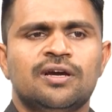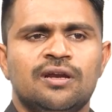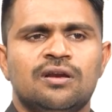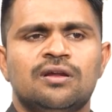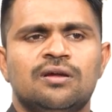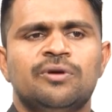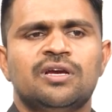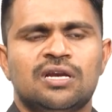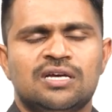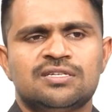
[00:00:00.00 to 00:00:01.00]
దగ్గర మీ
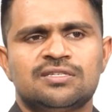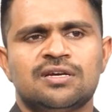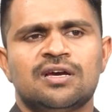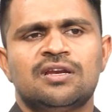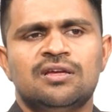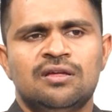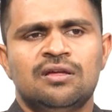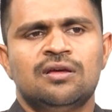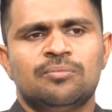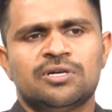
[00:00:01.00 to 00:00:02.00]
క్లాసెస్కి కానీ
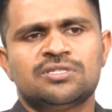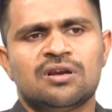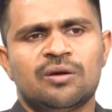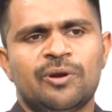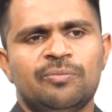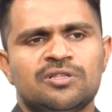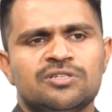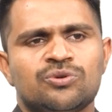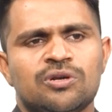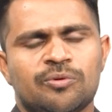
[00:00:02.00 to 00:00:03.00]
పర్సనల్ అపాయింట్మెంట్
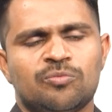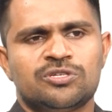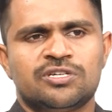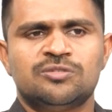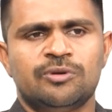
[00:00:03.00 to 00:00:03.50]
తీసుకుంటే ప్రమోట్ చేసి